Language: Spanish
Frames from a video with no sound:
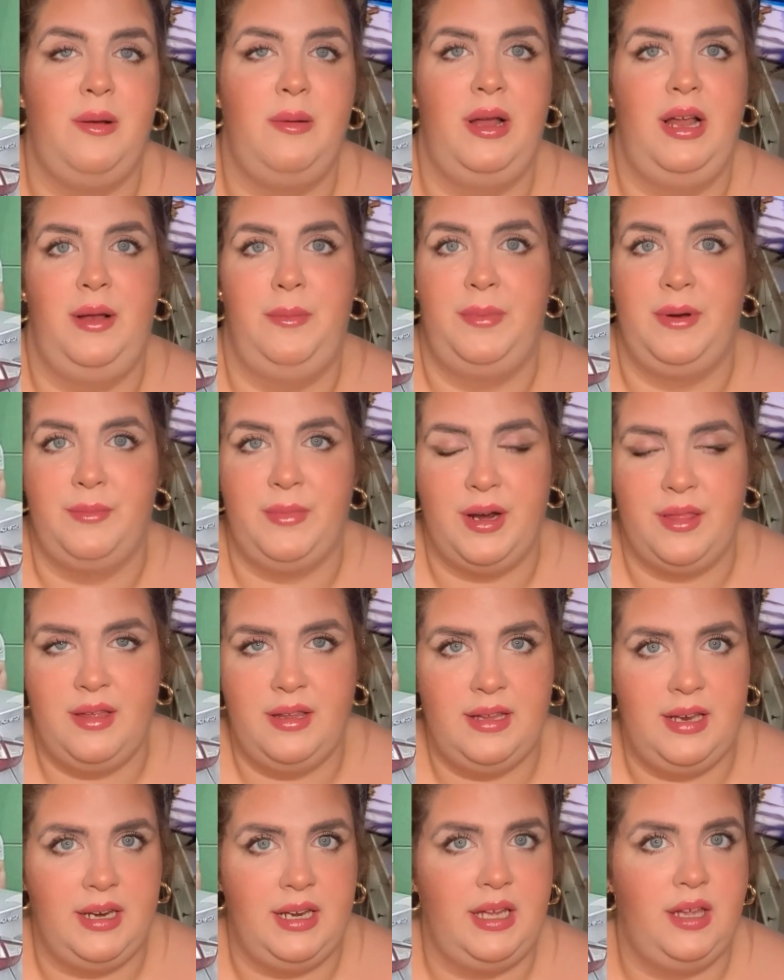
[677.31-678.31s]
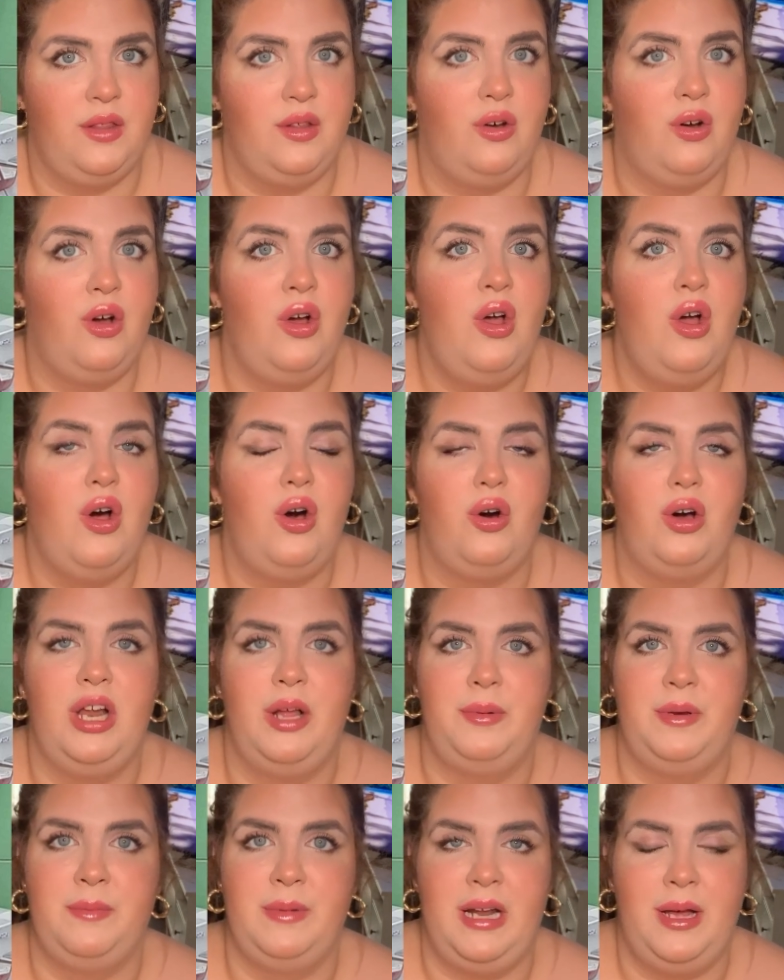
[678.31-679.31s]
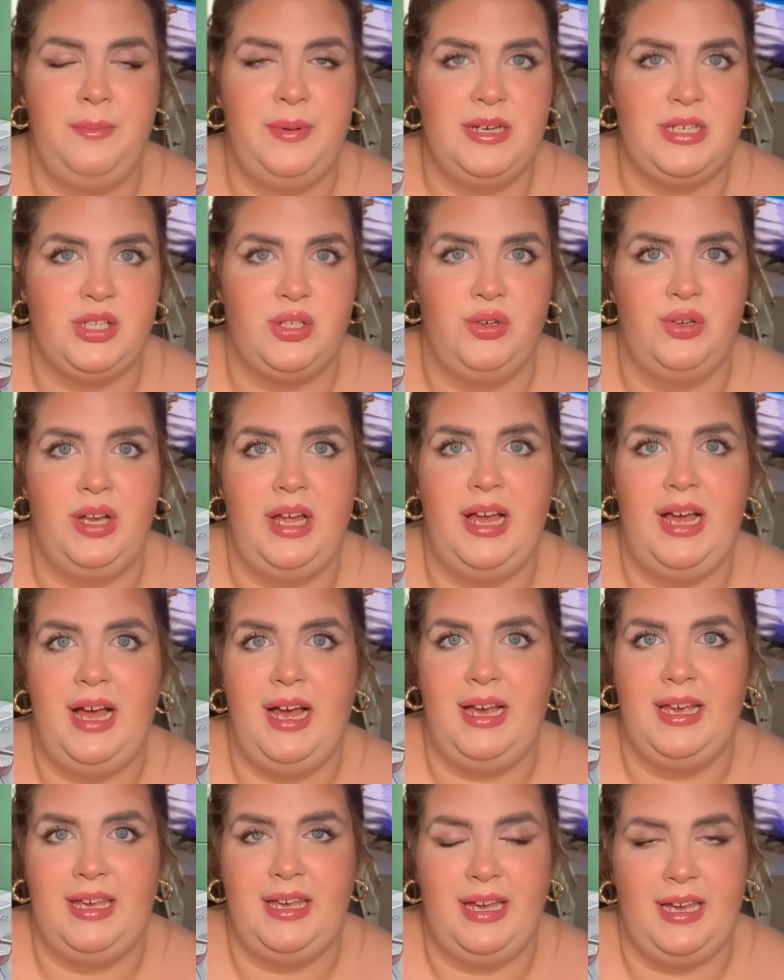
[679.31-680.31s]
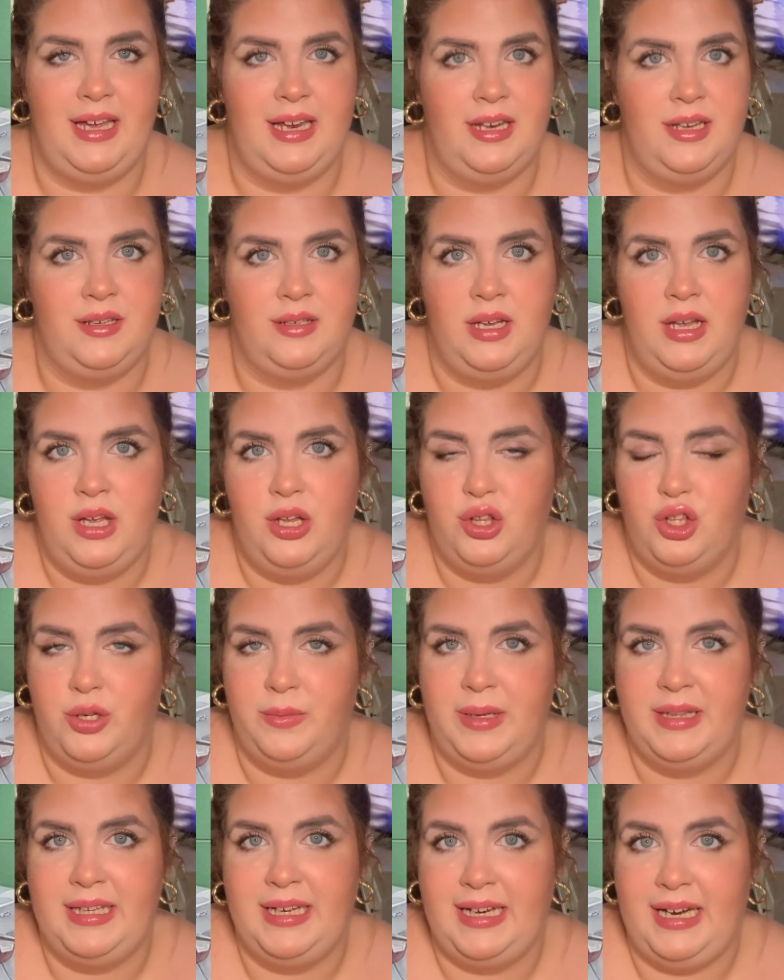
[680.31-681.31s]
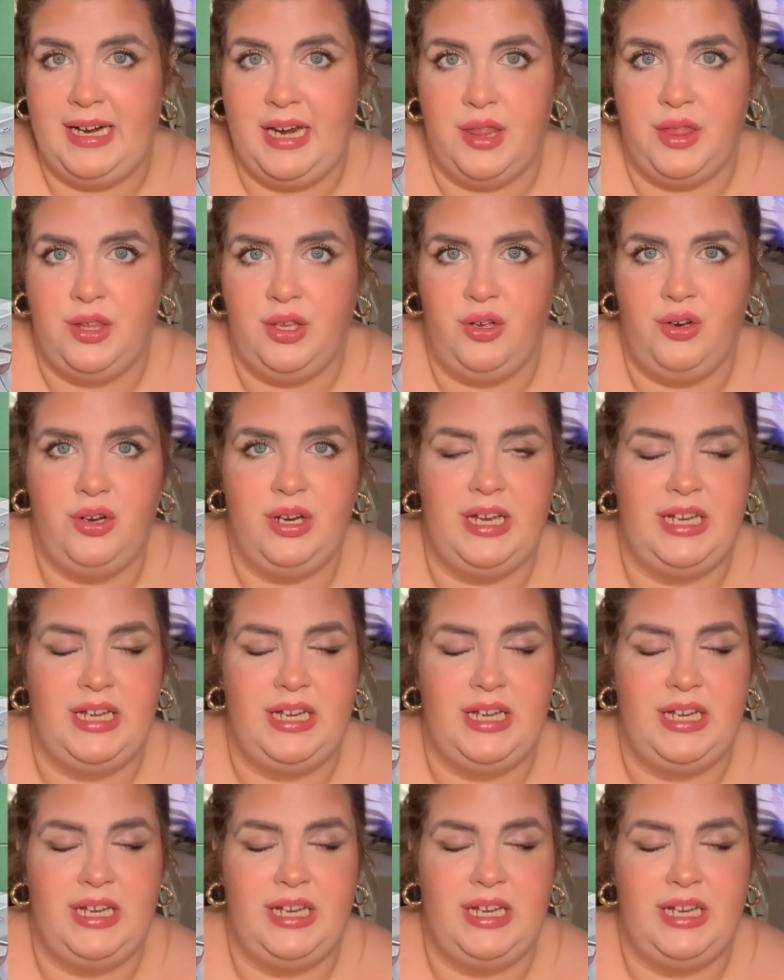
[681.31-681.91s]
el primer detenido o la primera persona a quien toman declaración